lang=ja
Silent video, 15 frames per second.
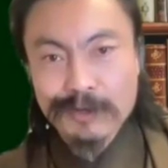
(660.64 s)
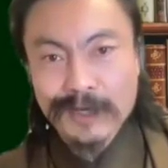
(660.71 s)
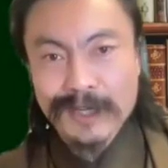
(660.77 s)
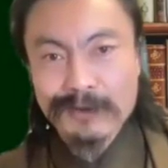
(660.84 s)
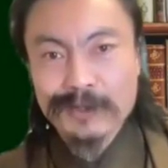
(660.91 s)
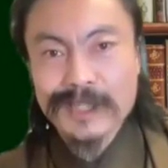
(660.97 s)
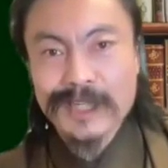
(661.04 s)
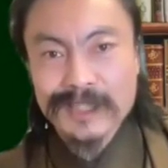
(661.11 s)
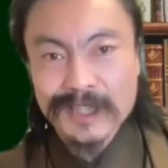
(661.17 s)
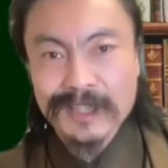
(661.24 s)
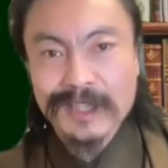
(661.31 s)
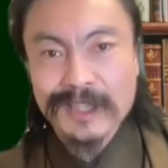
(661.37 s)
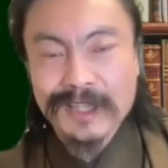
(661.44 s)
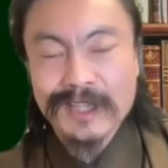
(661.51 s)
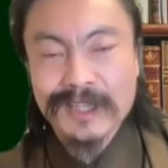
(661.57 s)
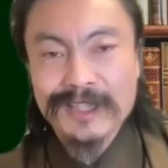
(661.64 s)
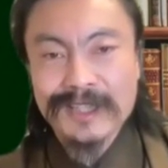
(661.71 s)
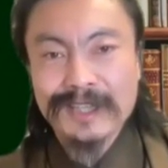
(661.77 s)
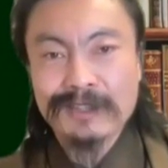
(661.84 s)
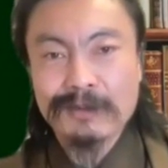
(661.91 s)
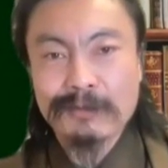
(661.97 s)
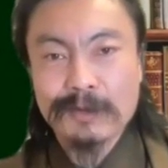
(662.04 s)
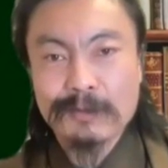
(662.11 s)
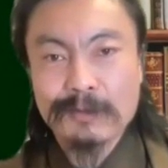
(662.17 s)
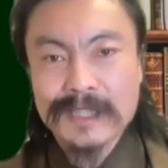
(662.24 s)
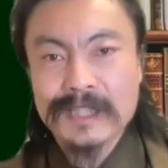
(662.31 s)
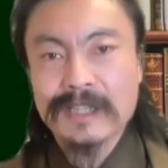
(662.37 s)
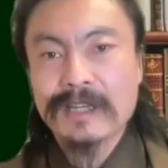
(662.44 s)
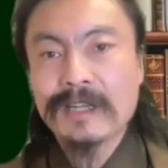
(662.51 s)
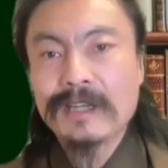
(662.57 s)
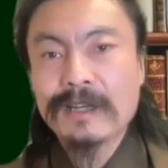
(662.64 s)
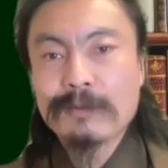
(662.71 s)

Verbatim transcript: 介をさせていただきたいと思います。